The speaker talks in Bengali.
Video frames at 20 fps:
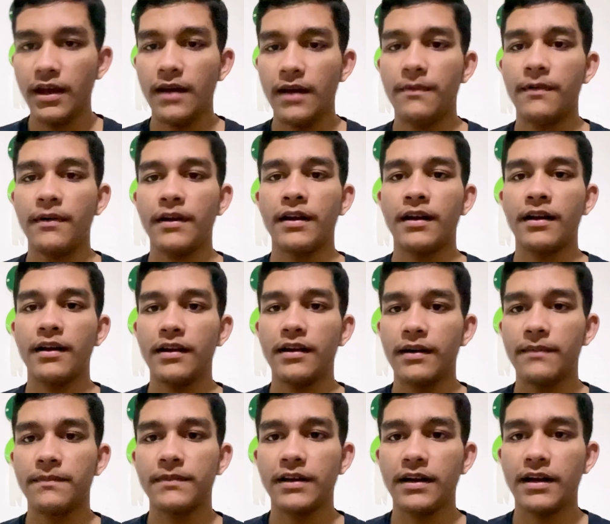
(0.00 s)
এবং এখানে
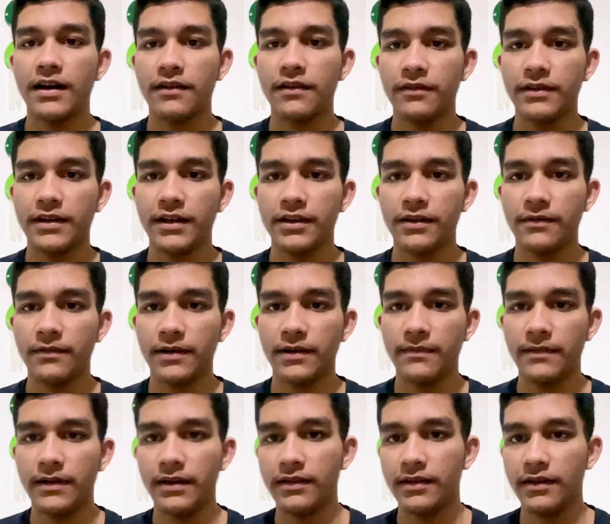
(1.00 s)
আপনারা আরও দেখতে
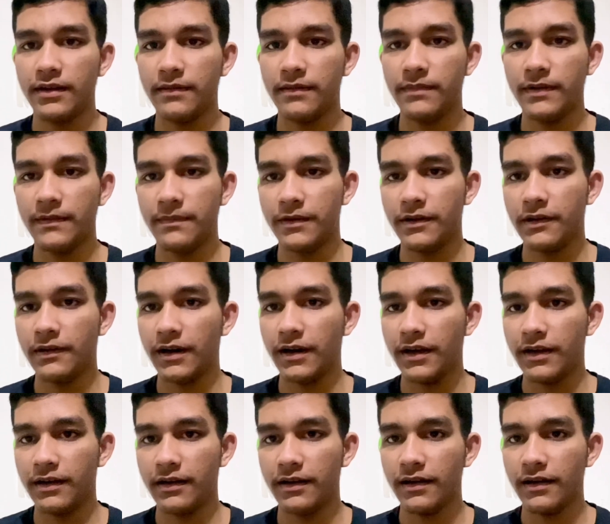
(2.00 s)
পারবেন ইতালি বিভিন্ন
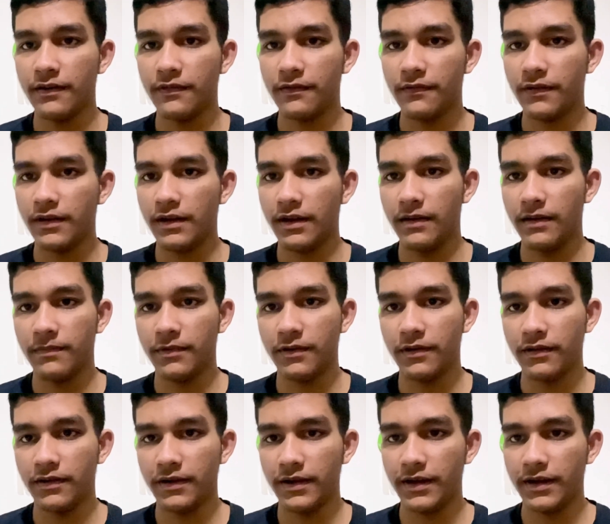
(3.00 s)
আইন কানুন এবং
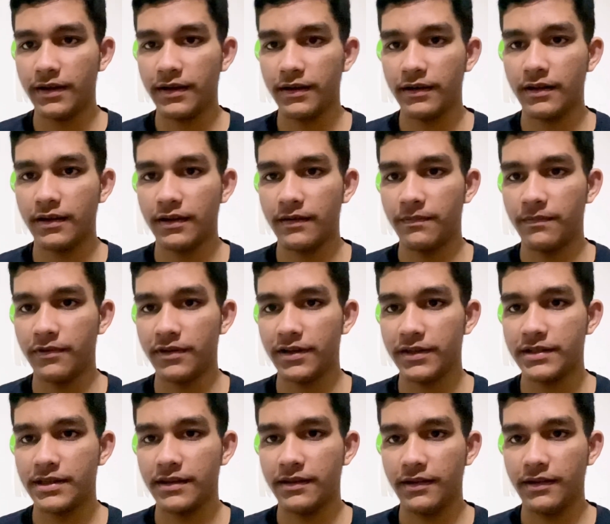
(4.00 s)
এখানকার
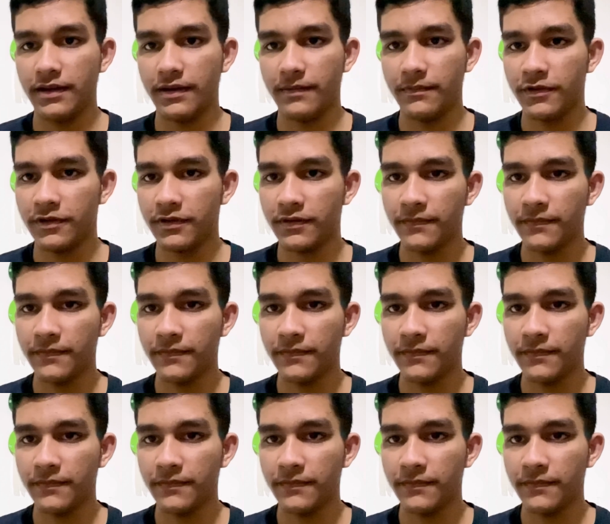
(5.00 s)
পরিস্থিতি কেমন